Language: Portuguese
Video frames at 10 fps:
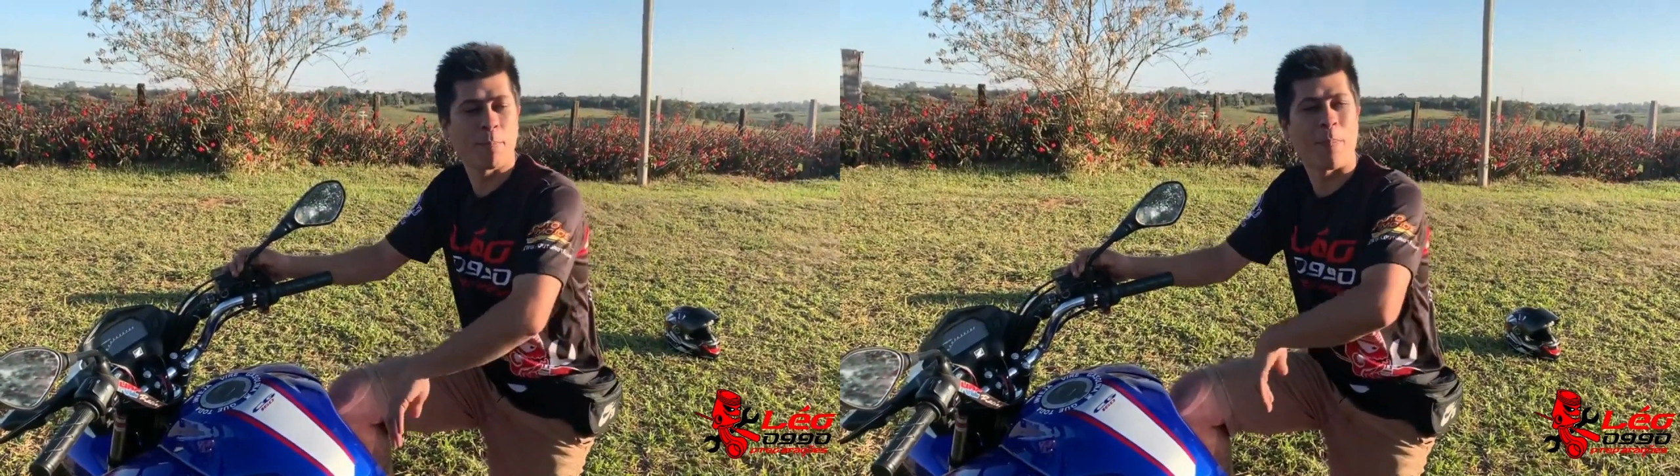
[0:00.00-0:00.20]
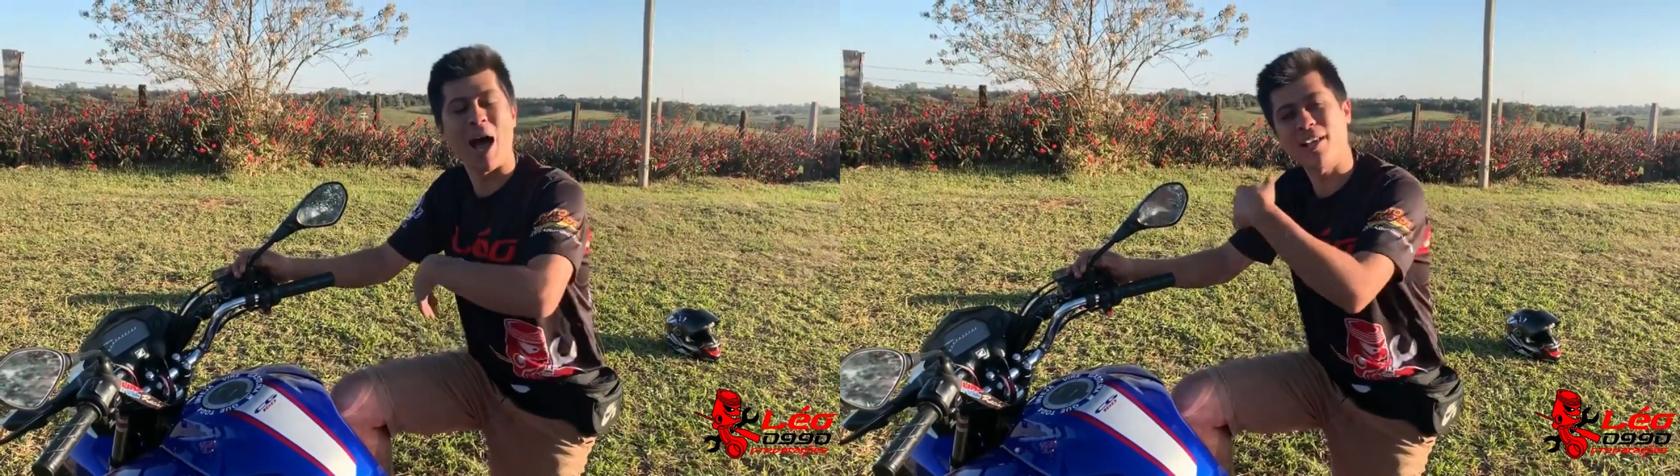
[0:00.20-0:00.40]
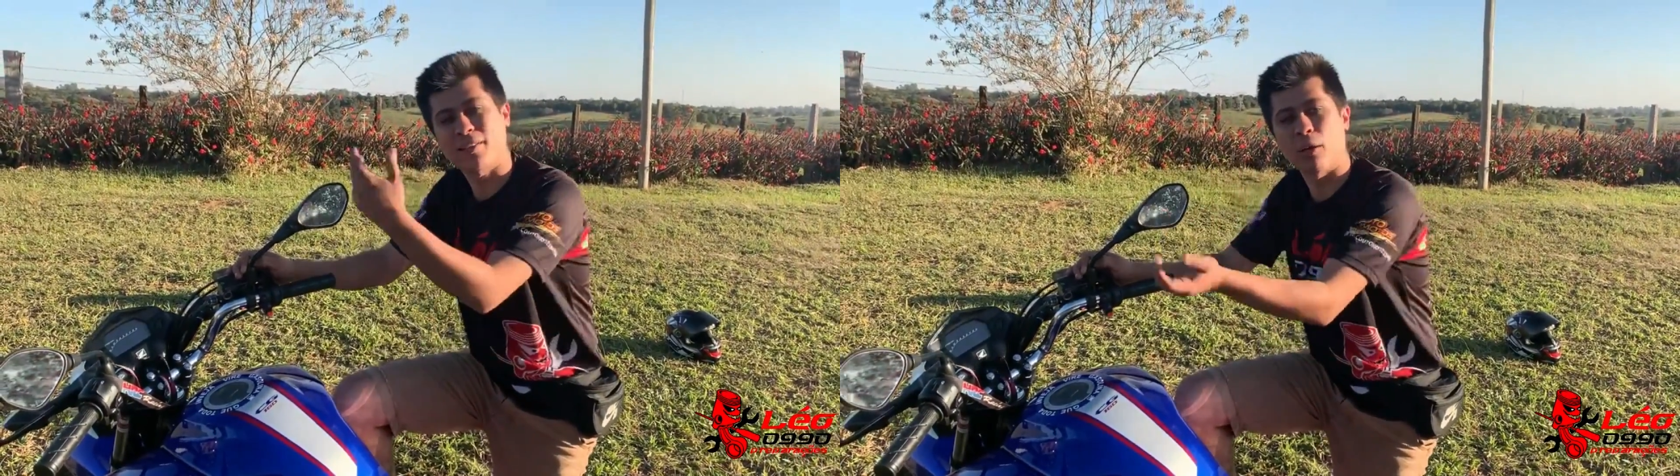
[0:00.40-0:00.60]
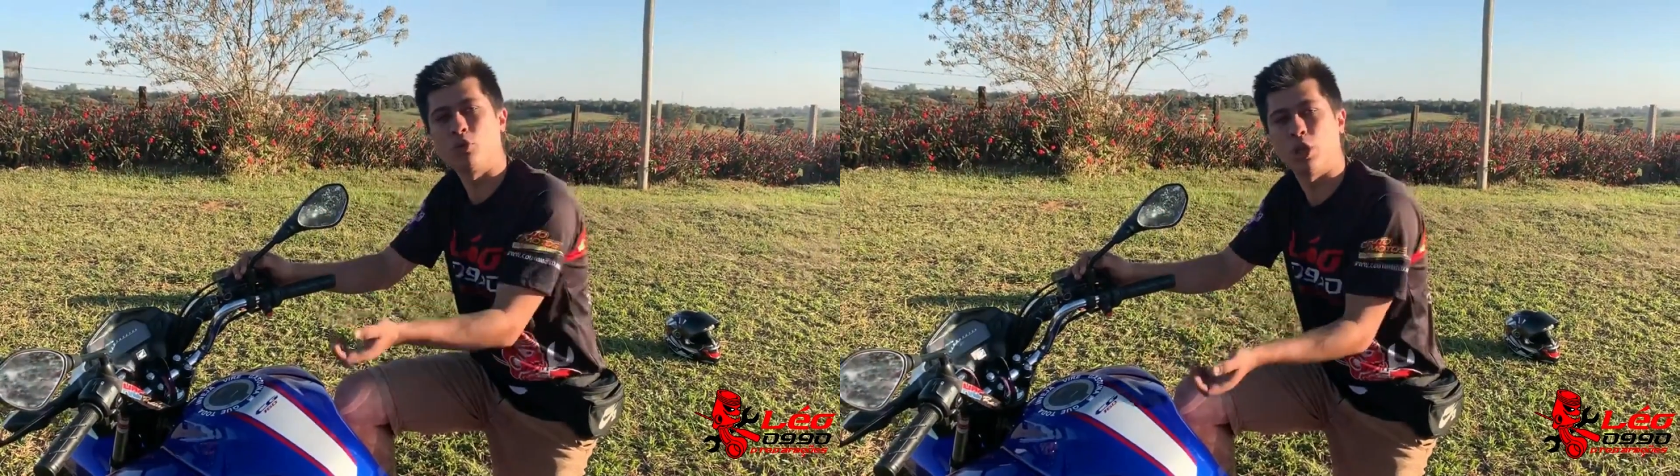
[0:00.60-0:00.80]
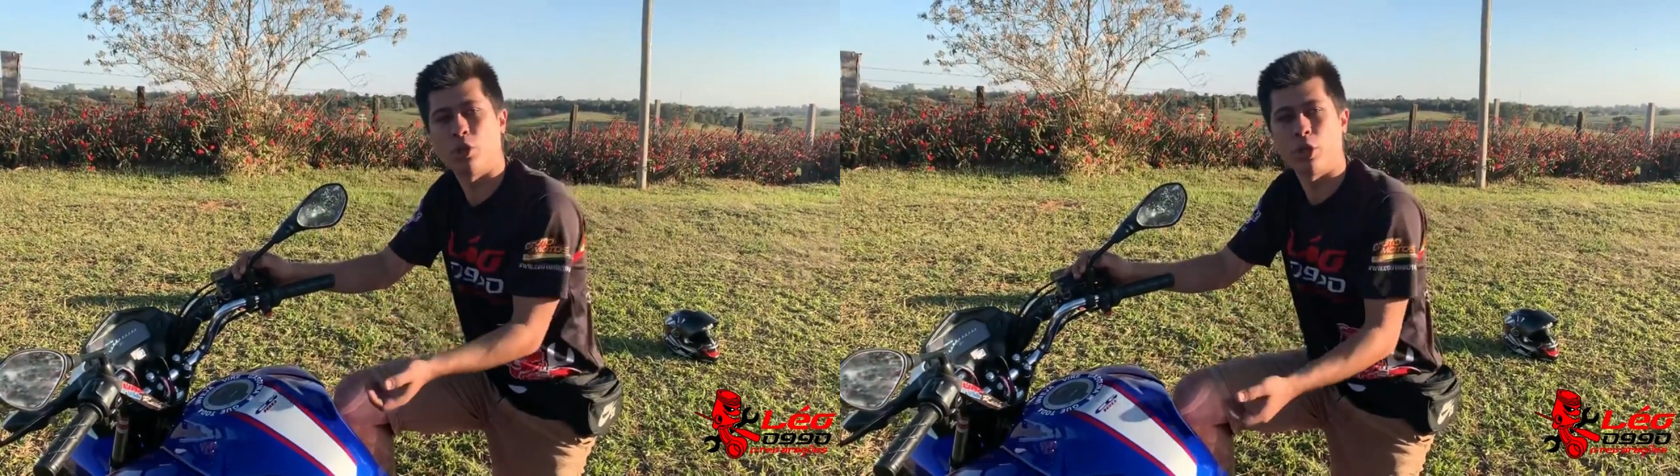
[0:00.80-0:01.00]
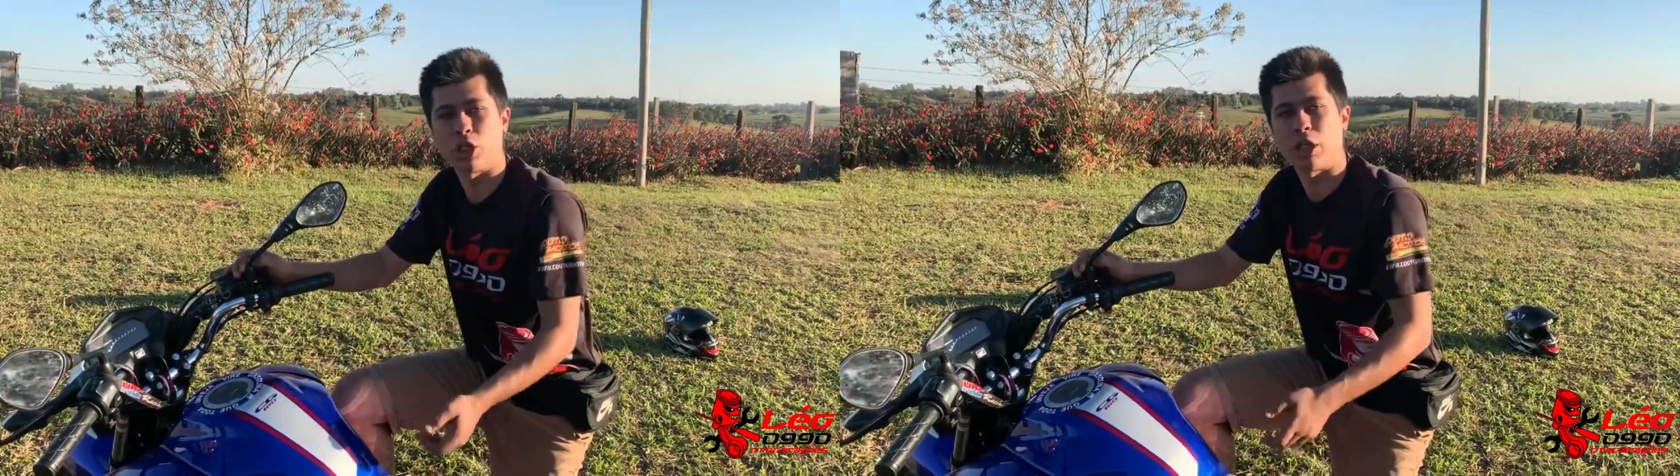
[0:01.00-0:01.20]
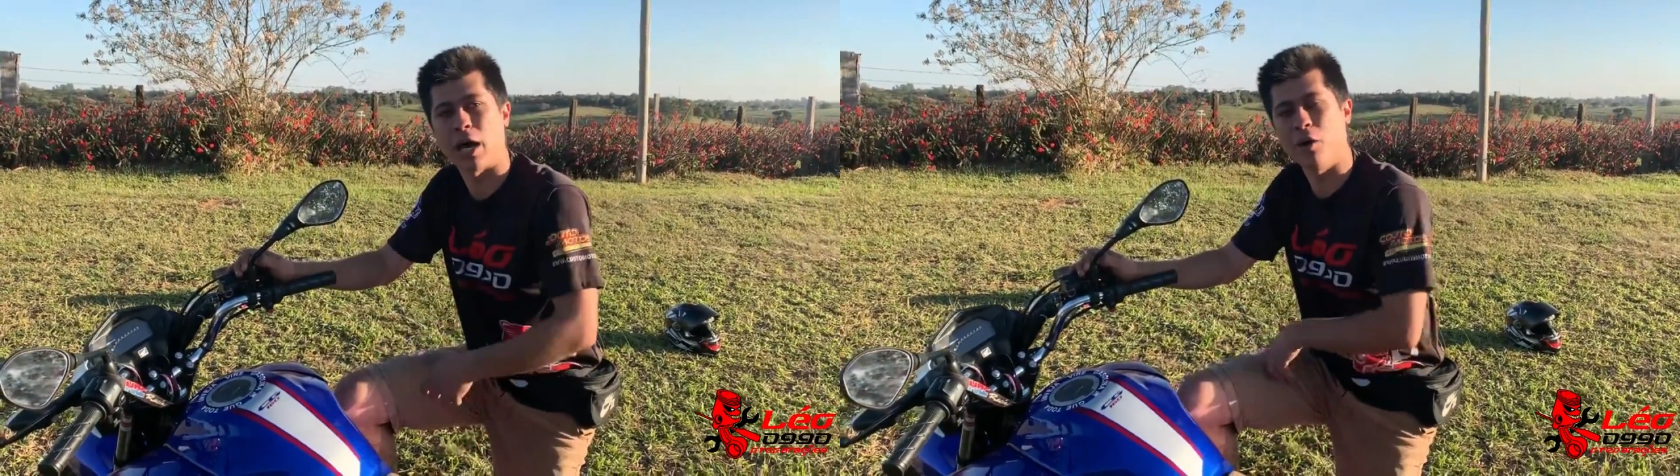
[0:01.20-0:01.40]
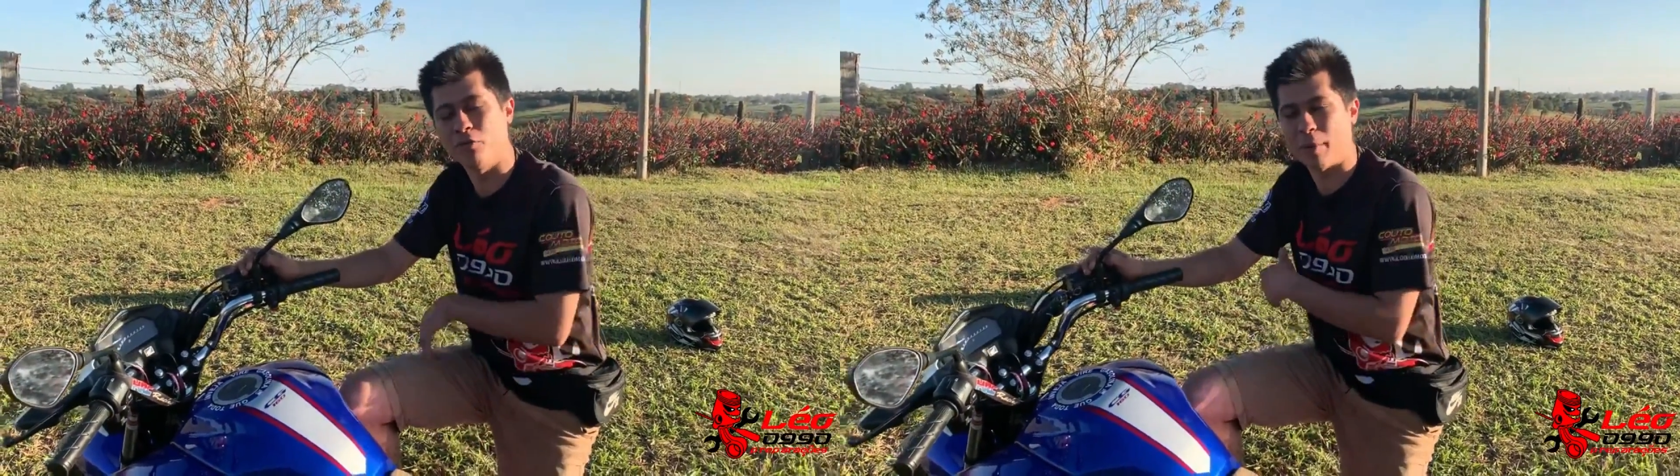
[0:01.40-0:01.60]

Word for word: passa o giro original,